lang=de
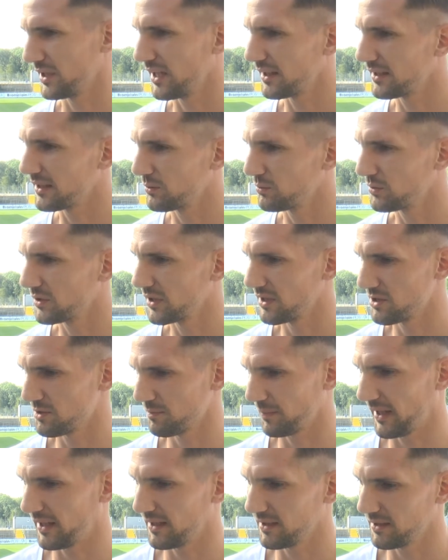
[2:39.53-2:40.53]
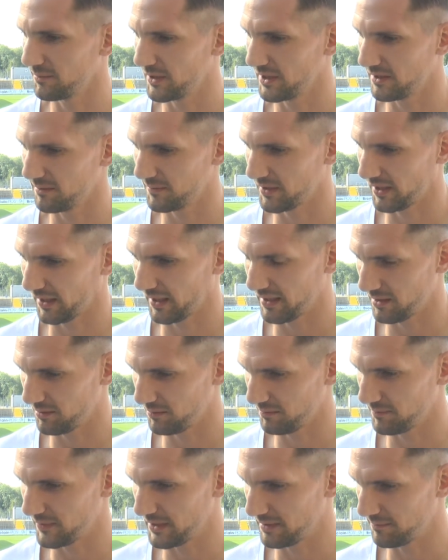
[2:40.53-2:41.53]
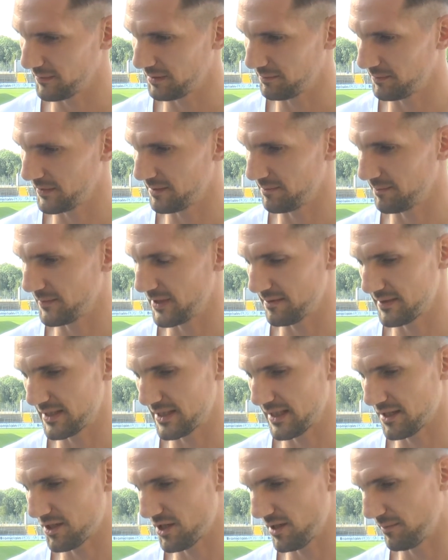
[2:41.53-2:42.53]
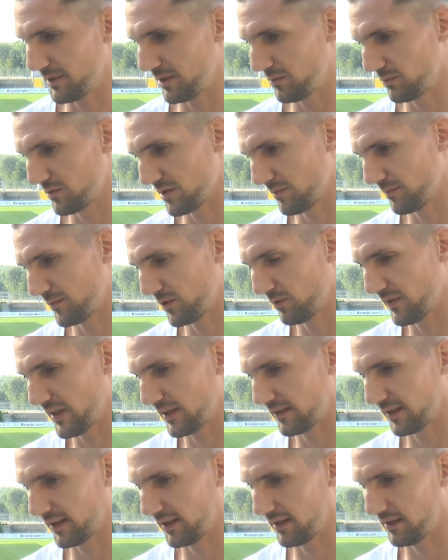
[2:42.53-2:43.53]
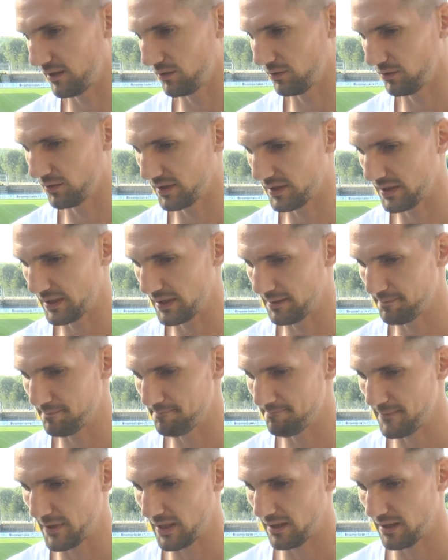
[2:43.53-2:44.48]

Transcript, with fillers: Ich hatte gute Gespräche mit dem Trainer, mit, mit, mit, mit Sascha, mit unserem Torwarttrainer und ähm,